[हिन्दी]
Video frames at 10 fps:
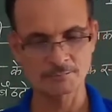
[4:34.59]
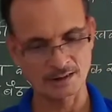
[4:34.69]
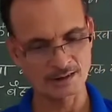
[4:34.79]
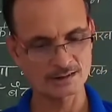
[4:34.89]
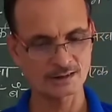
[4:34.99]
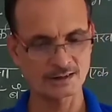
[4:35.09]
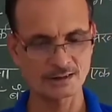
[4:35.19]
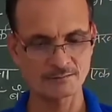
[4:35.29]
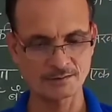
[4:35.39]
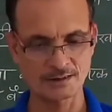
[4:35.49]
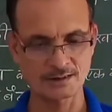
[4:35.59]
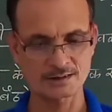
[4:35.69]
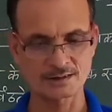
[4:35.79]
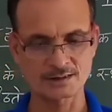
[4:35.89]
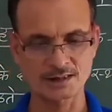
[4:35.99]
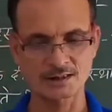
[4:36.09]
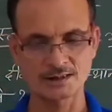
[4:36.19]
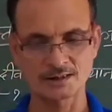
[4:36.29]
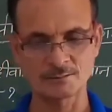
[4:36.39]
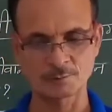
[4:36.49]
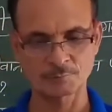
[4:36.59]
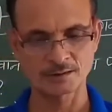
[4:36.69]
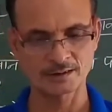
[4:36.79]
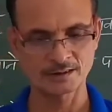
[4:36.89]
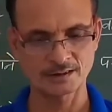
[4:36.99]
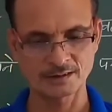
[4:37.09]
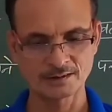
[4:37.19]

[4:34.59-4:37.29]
प्यार चले हम एक निशानी उर पर है